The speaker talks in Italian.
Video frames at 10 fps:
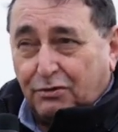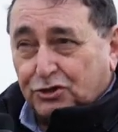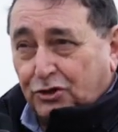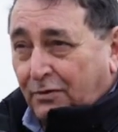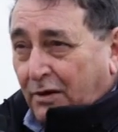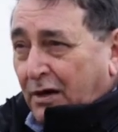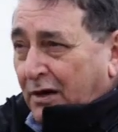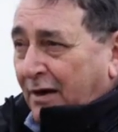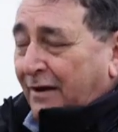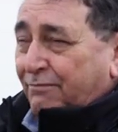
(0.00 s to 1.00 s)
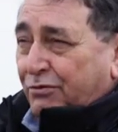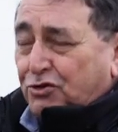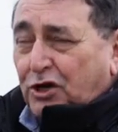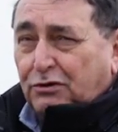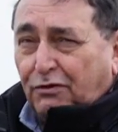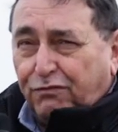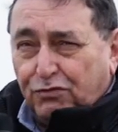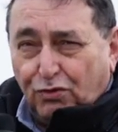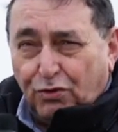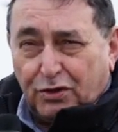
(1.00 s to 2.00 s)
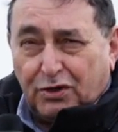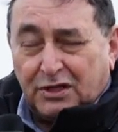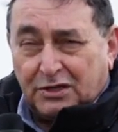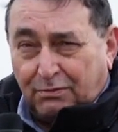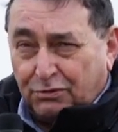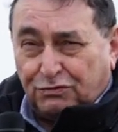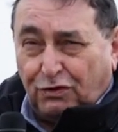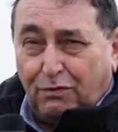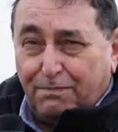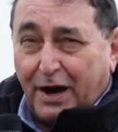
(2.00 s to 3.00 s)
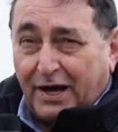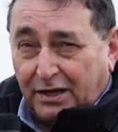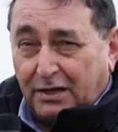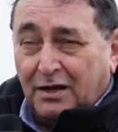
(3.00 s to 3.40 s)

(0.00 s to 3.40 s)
Questo è un progetto futuro che andremo a sviluppare